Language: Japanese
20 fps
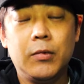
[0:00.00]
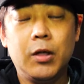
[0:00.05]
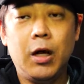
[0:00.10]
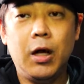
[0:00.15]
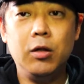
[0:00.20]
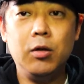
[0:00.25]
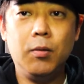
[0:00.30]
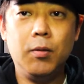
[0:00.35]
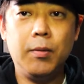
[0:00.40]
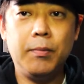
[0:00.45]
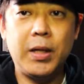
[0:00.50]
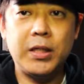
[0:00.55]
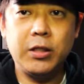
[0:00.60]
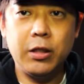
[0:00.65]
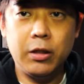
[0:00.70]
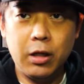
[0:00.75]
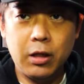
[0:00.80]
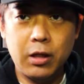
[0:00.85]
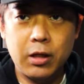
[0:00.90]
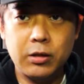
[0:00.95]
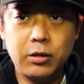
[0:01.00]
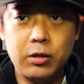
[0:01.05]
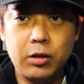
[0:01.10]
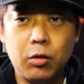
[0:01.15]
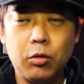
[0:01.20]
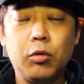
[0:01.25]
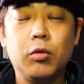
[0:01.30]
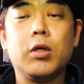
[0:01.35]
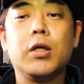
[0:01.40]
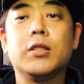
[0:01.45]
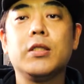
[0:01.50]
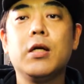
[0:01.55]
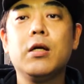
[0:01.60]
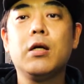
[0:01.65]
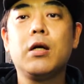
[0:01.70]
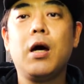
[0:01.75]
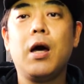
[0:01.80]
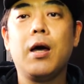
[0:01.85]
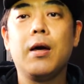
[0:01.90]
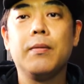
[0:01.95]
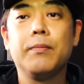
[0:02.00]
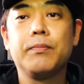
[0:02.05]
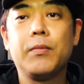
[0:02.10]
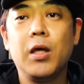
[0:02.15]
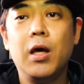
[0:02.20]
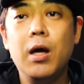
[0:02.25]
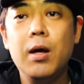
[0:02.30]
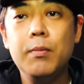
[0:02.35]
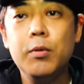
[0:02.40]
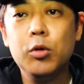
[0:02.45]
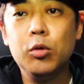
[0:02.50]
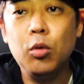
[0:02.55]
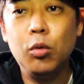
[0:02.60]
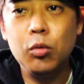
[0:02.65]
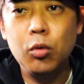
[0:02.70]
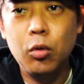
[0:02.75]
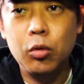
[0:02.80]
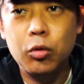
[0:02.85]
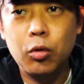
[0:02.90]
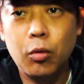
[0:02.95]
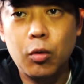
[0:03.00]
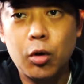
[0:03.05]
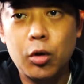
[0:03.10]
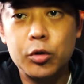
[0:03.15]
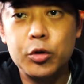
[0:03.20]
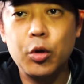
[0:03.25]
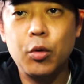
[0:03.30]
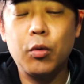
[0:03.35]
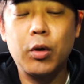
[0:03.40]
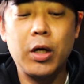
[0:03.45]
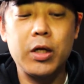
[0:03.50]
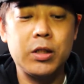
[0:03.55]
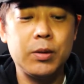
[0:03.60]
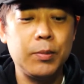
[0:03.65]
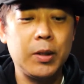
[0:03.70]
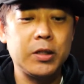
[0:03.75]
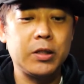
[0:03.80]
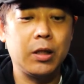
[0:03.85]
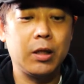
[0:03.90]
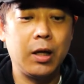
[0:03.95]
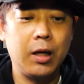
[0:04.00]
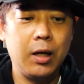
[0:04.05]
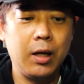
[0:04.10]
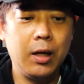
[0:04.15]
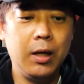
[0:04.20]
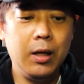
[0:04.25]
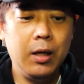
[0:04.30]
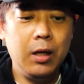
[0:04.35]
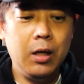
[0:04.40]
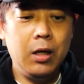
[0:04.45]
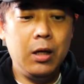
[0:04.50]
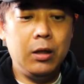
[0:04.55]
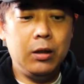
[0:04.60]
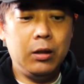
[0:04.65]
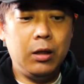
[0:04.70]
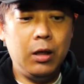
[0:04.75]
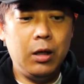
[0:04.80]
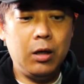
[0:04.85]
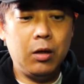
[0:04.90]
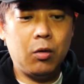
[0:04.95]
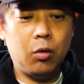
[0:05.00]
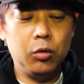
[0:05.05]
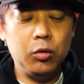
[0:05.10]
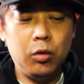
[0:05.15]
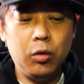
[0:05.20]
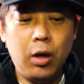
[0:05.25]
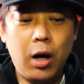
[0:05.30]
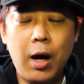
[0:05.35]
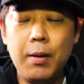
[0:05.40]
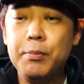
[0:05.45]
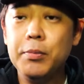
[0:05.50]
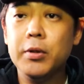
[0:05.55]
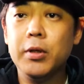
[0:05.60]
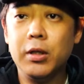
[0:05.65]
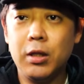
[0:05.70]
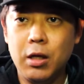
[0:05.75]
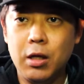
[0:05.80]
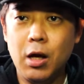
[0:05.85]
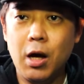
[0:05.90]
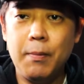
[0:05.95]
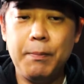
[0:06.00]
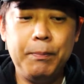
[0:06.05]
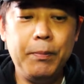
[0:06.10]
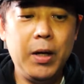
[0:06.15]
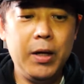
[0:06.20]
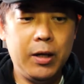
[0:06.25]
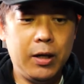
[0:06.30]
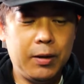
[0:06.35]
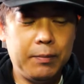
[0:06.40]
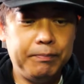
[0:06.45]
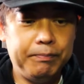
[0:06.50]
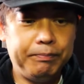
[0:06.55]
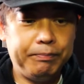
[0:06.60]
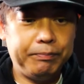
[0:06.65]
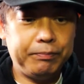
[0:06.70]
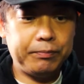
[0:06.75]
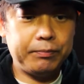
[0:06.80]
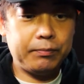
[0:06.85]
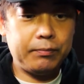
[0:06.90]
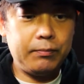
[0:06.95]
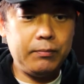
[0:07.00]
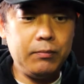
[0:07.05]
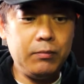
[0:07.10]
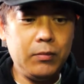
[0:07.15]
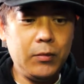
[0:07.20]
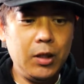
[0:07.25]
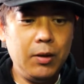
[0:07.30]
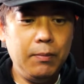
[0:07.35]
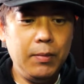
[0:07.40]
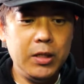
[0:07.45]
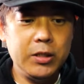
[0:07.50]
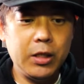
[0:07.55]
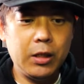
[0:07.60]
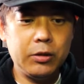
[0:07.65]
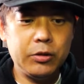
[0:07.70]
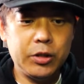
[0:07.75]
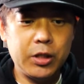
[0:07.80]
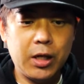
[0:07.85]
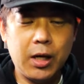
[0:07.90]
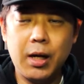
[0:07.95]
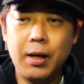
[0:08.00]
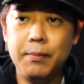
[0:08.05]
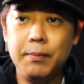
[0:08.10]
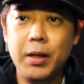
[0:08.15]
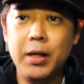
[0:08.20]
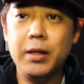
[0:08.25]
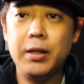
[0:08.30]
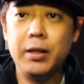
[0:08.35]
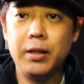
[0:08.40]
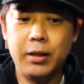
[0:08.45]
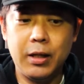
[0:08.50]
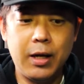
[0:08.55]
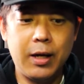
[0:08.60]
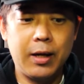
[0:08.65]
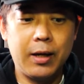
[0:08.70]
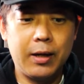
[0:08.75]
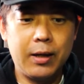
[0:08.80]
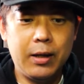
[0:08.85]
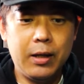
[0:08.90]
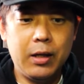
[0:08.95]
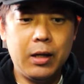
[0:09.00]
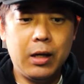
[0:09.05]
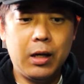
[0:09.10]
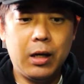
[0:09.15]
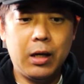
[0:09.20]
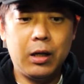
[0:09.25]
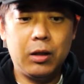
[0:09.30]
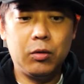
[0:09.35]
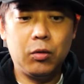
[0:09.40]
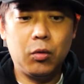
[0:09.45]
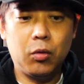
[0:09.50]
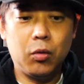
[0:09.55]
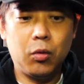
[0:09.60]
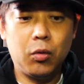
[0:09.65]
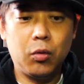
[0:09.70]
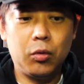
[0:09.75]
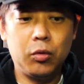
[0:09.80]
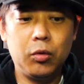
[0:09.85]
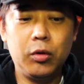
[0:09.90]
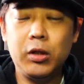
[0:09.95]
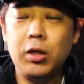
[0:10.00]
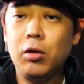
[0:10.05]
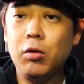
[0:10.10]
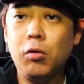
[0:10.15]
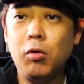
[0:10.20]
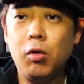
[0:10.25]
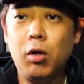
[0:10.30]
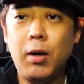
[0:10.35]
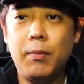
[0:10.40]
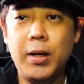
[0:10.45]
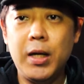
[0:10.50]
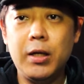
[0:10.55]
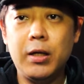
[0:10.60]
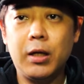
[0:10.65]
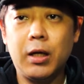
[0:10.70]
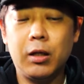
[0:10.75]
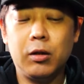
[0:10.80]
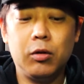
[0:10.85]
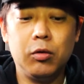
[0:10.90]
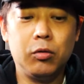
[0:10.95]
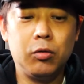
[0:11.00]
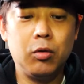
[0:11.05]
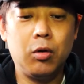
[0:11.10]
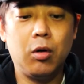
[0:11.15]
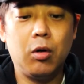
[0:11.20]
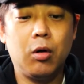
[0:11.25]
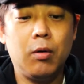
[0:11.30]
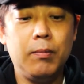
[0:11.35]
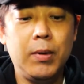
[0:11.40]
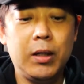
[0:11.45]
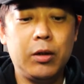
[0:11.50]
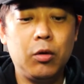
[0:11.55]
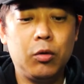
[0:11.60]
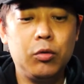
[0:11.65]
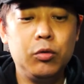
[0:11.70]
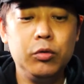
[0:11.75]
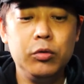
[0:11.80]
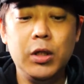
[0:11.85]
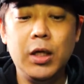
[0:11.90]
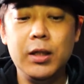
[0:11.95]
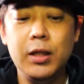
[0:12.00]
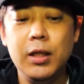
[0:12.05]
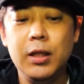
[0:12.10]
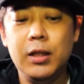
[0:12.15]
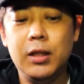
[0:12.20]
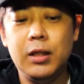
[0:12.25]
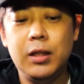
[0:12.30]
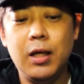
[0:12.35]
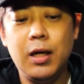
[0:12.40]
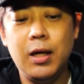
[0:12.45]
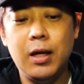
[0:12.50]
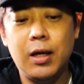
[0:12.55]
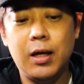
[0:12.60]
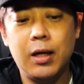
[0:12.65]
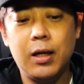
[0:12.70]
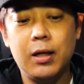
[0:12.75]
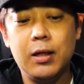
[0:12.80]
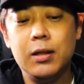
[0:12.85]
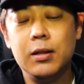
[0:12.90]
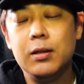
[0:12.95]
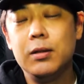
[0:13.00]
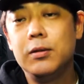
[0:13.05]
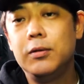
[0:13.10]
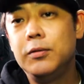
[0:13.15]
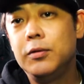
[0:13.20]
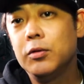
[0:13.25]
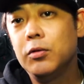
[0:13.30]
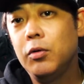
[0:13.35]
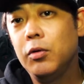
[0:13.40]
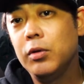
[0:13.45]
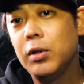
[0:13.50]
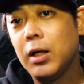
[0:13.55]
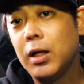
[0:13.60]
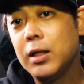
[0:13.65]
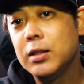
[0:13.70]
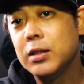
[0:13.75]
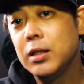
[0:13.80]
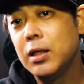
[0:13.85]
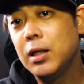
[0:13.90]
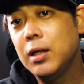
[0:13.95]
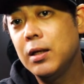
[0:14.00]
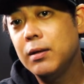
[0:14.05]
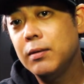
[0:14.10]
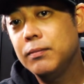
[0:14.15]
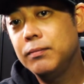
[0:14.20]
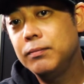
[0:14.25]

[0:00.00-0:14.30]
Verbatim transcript: はいどうもバシデです。ってことで前回エイブルトンノートを紹介しましたね。でこのアプリねやっぱりめちゃくちゃ便利でどういったところが便利かっていうと曲ができてこんな感じでね